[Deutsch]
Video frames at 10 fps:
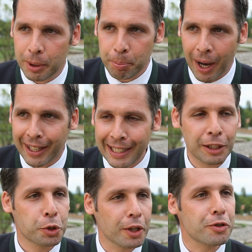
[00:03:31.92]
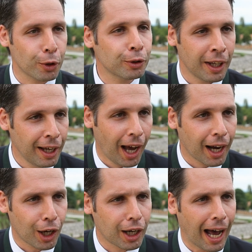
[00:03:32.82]
Bad Händelstation
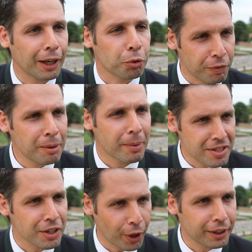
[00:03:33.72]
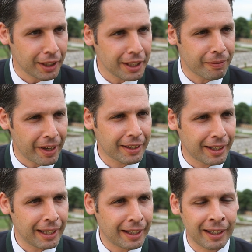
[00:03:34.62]
kann und will man sich heute nicht
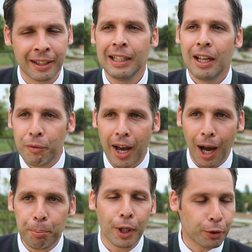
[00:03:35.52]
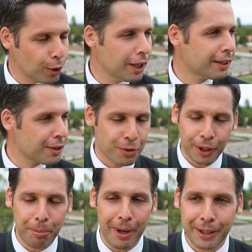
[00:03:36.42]
wegdenken. Wir haben natürlich das
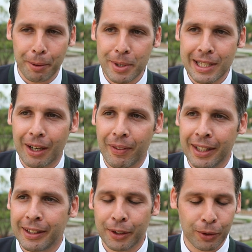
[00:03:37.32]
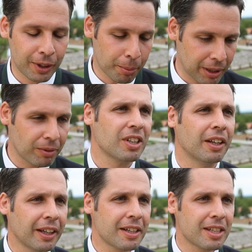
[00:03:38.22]
Sortiment ein bisschen erweitert und ein bisschen was
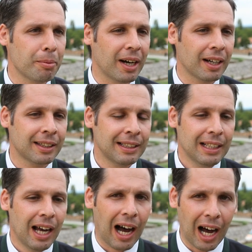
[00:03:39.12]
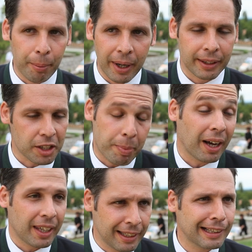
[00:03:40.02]
anderes gemacht, aber das
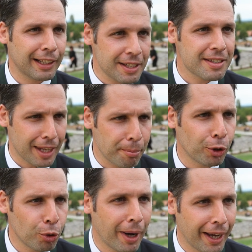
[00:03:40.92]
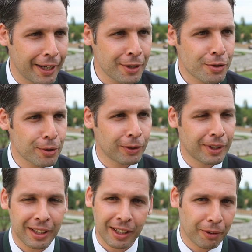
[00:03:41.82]
Backhändel ist Thema Nummer eins
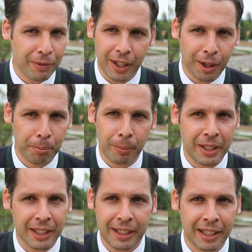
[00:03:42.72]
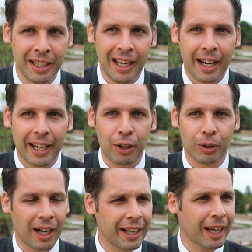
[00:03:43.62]
und äh, wir haben hier die
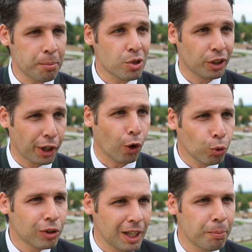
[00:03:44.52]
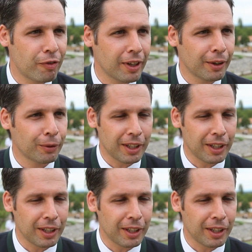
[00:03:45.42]
regionale Rebsorte Rotgipfler und